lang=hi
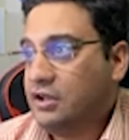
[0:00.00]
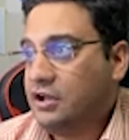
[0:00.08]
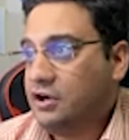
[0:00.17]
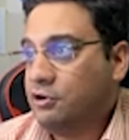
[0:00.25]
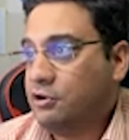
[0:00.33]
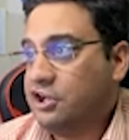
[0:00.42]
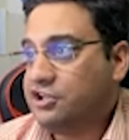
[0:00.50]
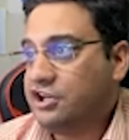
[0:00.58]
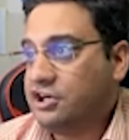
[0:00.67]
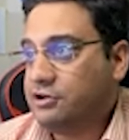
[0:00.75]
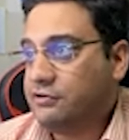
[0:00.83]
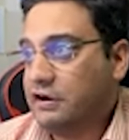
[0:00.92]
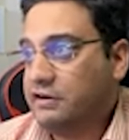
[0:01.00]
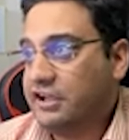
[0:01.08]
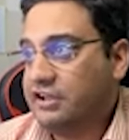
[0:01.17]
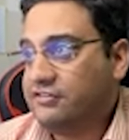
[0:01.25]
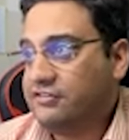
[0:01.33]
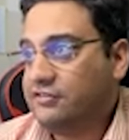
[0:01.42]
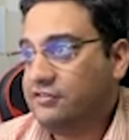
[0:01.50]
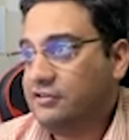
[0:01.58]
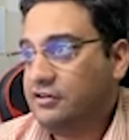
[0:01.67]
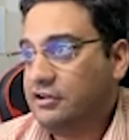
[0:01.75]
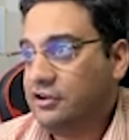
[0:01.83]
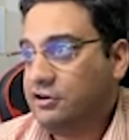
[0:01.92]
Duration 12 days.
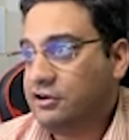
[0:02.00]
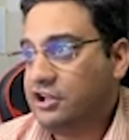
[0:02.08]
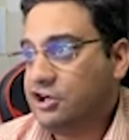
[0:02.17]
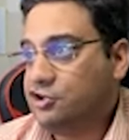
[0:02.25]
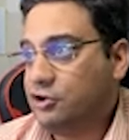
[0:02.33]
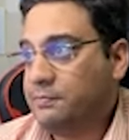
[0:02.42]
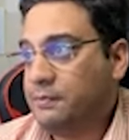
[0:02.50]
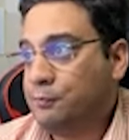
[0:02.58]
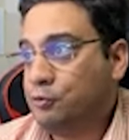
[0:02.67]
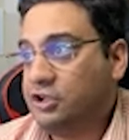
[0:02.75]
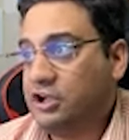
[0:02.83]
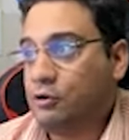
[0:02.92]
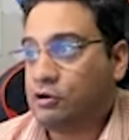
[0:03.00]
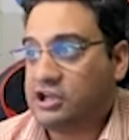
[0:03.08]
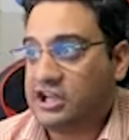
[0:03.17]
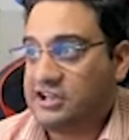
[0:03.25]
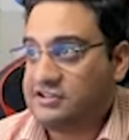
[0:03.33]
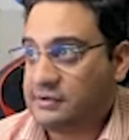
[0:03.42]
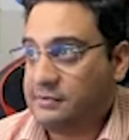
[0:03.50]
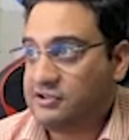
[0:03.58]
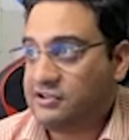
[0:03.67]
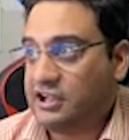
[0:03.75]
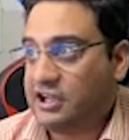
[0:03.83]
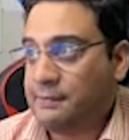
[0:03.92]
ट्रेनर शुड भी पुणे लोकलाइज अभी
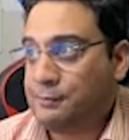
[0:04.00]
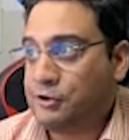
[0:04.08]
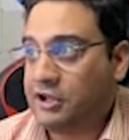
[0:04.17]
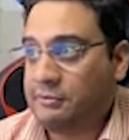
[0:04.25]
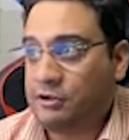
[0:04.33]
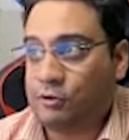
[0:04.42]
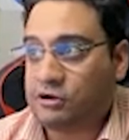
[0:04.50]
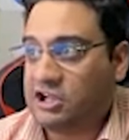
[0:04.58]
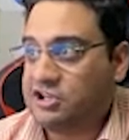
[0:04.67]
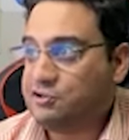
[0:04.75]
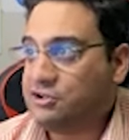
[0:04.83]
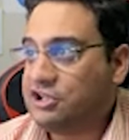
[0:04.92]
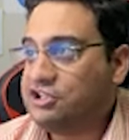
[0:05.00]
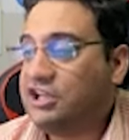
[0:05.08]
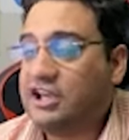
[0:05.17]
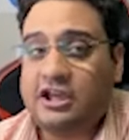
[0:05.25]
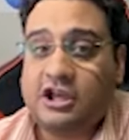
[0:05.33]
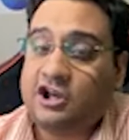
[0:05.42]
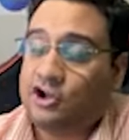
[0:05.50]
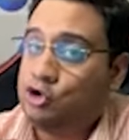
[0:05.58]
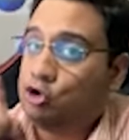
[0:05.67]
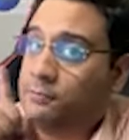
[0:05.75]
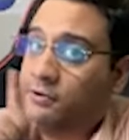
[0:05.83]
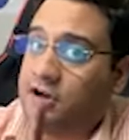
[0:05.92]
इसने लिखा पुणे में लोकलाइज होना चाहिए
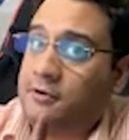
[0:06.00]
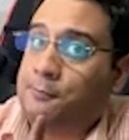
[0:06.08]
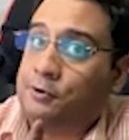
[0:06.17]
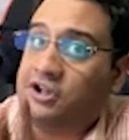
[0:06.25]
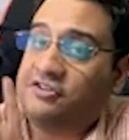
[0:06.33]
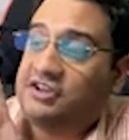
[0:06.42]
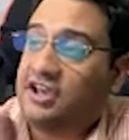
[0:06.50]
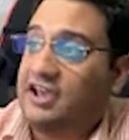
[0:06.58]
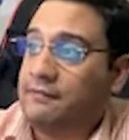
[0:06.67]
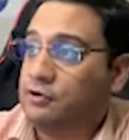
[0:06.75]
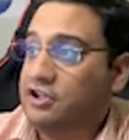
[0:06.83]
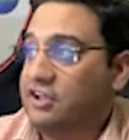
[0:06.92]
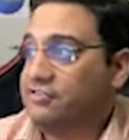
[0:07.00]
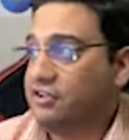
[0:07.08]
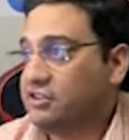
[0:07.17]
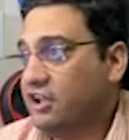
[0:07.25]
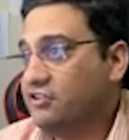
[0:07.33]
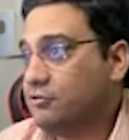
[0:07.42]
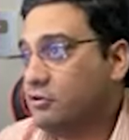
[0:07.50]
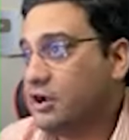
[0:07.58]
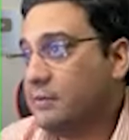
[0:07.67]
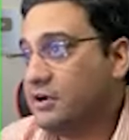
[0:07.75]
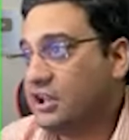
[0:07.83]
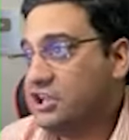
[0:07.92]
जो भी कोई पुणे से है वो देख सकता है इसको
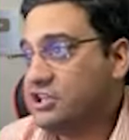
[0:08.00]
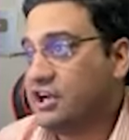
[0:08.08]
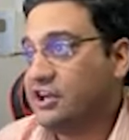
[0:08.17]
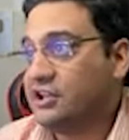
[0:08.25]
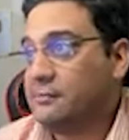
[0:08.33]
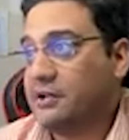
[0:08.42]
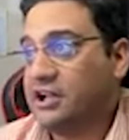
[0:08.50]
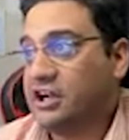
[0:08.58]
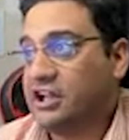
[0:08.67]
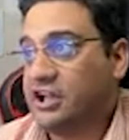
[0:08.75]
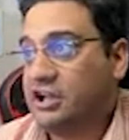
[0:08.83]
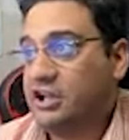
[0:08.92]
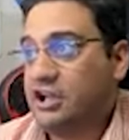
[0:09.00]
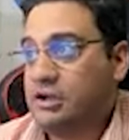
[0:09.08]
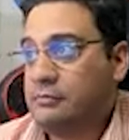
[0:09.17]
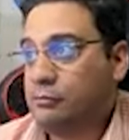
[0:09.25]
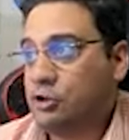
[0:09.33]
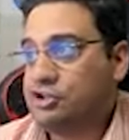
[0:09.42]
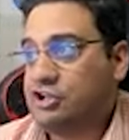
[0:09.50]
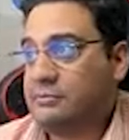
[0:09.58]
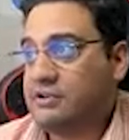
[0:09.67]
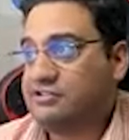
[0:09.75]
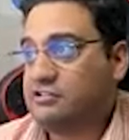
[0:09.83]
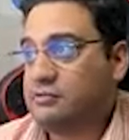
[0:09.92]
कब डाला है चार दिन पहले डाला है मोस्टर
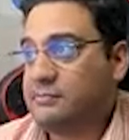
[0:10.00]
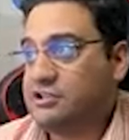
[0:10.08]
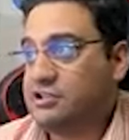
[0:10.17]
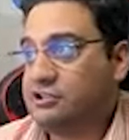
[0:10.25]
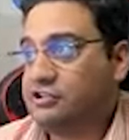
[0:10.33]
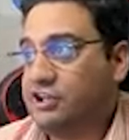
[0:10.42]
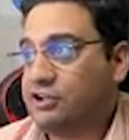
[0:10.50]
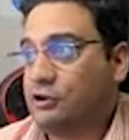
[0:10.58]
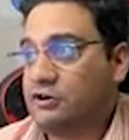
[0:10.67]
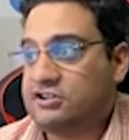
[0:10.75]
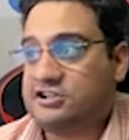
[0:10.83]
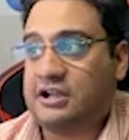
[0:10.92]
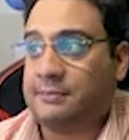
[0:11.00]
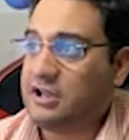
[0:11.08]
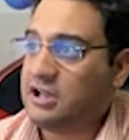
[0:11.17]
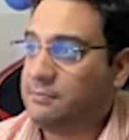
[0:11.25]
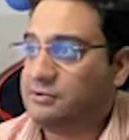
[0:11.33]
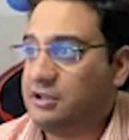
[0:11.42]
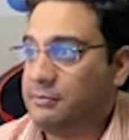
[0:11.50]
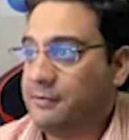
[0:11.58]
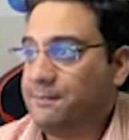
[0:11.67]
मैसेज मैनेजर थ्री थॉट्स नाम की कंपनी में